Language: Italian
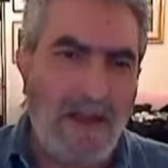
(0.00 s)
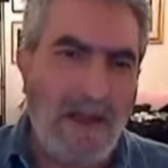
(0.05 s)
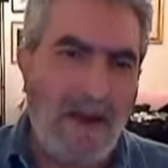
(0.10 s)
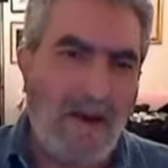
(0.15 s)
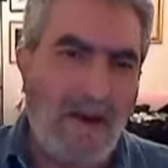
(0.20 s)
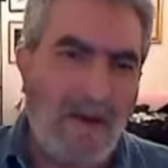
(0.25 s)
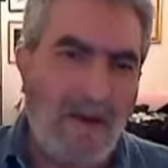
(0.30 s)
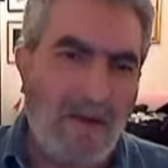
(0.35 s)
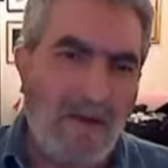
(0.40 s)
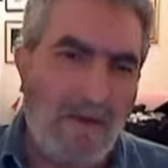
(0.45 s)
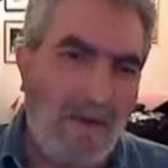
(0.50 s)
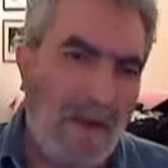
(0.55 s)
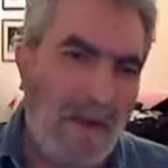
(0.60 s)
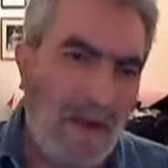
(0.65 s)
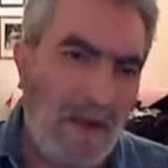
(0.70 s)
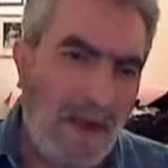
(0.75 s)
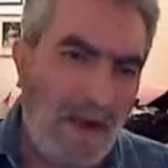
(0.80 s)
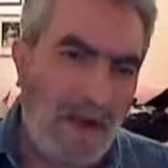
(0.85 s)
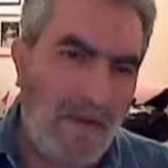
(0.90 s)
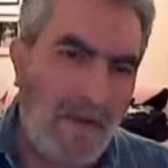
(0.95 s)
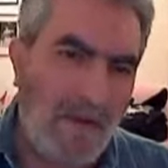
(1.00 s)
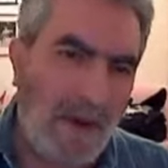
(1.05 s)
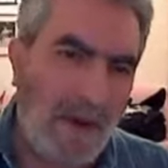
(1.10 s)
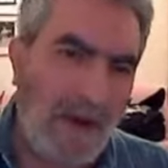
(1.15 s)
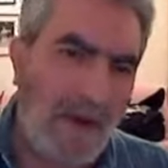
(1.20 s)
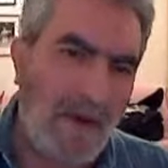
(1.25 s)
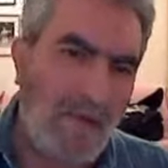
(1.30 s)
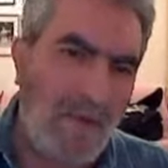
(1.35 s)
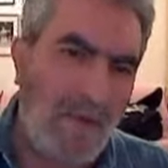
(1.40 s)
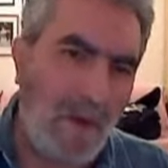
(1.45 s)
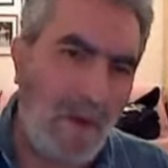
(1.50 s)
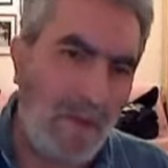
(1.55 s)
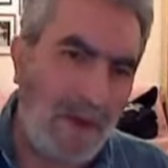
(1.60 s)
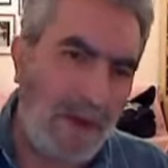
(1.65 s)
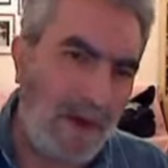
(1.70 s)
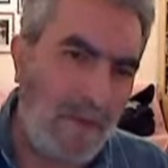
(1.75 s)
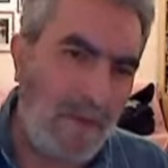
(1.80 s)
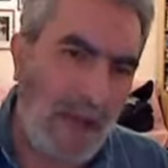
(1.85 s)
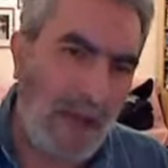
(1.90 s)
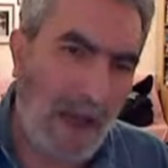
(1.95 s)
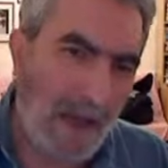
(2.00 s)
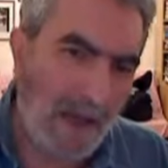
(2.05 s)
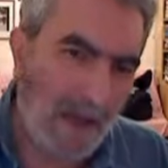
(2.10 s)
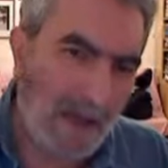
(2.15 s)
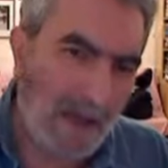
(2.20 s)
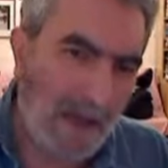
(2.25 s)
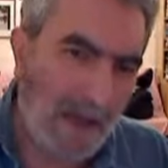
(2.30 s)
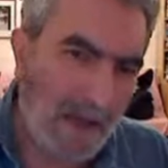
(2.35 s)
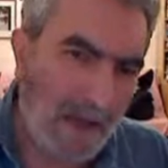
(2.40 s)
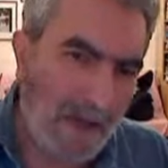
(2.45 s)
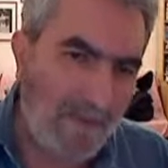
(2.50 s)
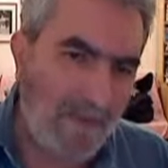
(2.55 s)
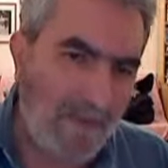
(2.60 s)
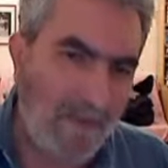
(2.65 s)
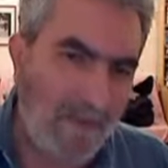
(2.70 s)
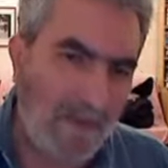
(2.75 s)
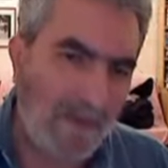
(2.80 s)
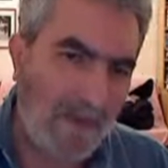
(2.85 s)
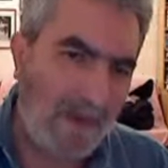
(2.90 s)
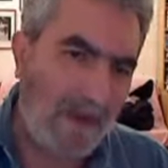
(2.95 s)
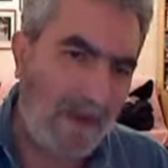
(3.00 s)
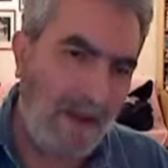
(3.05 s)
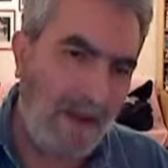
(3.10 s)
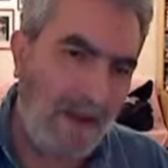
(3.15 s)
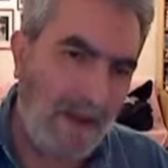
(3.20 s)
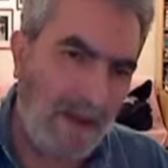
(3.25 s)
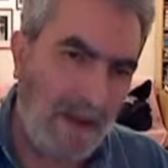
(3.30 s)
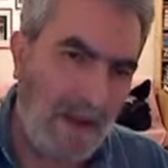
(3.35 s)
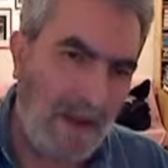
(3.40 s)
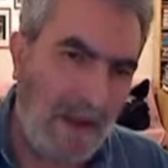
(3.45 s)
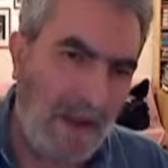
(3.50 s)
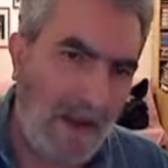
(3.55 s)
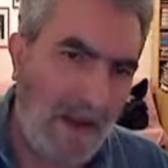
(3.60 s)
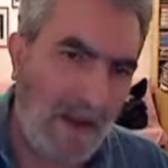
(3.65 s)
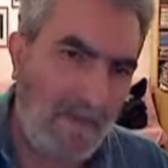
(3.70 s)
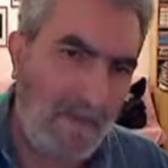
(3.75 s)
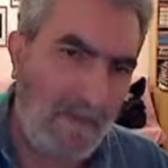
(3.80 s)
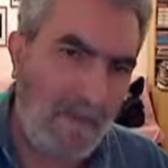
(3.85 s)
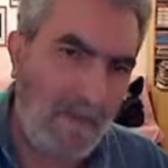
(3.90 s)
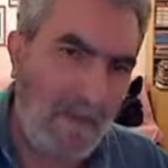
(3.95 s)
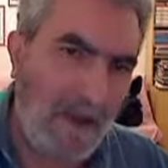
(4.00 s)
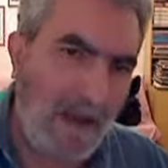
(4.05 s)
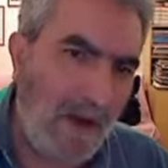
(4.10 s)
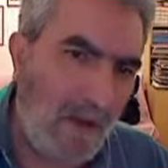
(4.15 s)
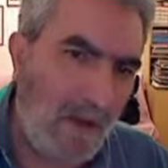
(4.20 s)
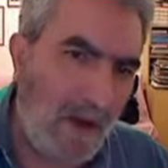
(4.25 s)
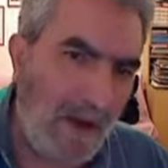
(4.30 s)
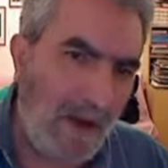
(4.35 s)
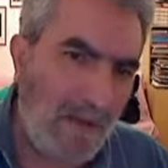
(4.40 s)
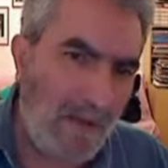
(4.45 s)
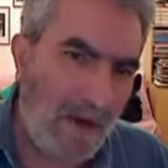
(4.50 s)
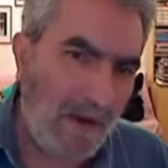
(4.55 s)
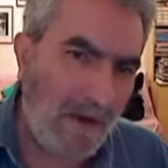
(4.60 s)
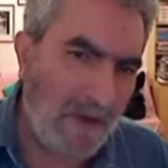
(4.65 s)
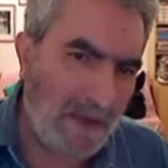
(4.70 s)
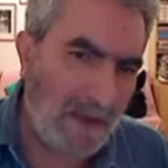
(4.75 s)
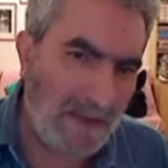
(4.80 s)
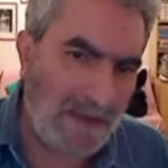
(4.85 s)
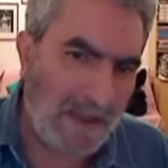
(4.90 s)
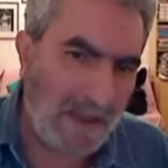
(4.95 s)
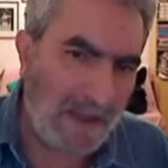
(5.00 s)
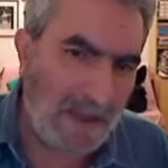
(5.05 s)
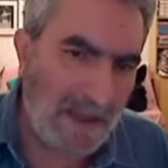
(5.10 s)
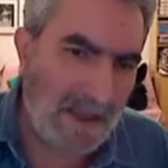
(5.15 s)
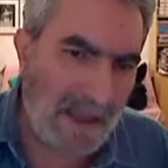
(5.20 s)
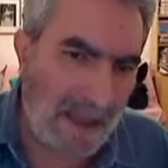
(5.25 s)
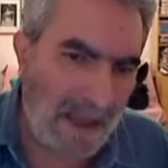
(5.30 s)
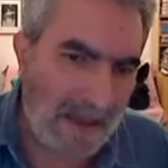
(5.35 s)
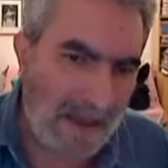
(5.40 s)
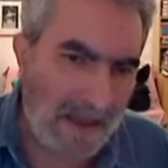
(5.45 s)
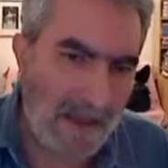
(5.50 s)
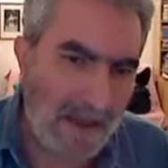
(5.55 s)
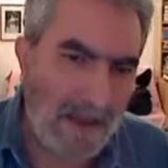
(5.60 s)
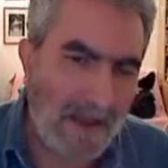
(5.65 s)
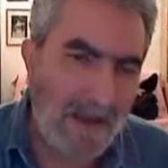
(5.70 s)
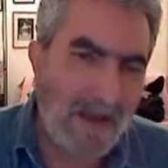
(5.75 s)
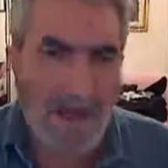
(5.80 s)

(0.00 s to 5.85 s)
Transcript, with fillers: un, anche un po' pragmatica, mm, a Mina Welby non è stata data.